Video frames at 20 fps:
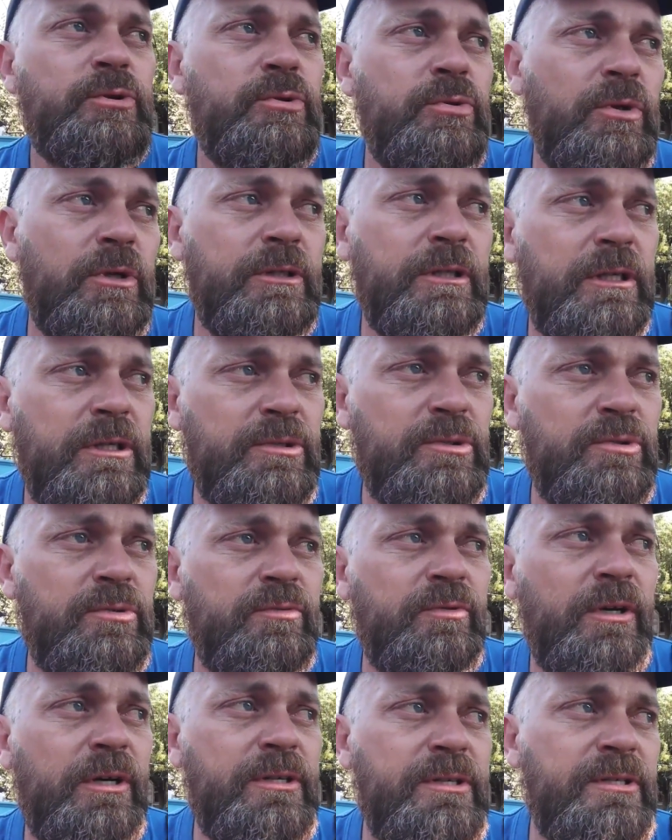что она
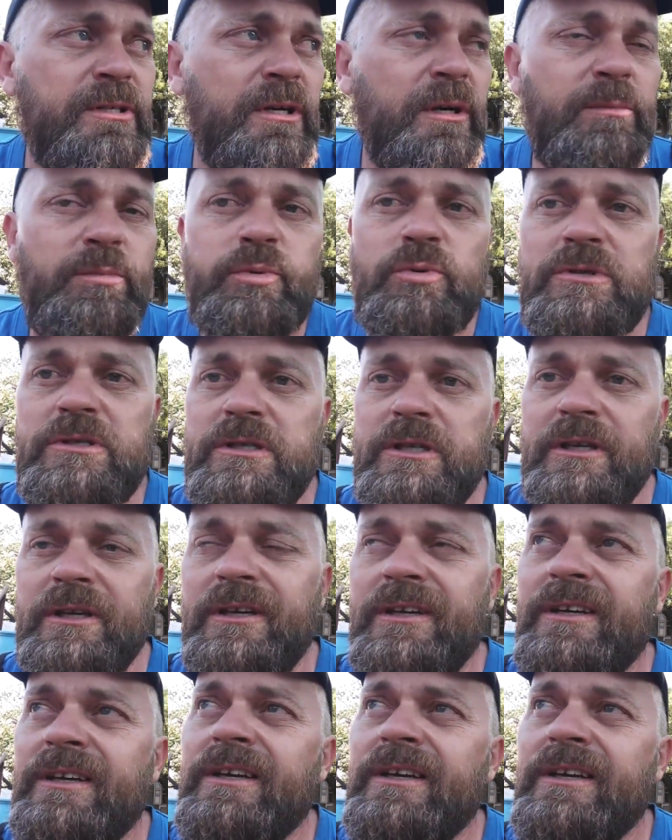раздувается как пузырь.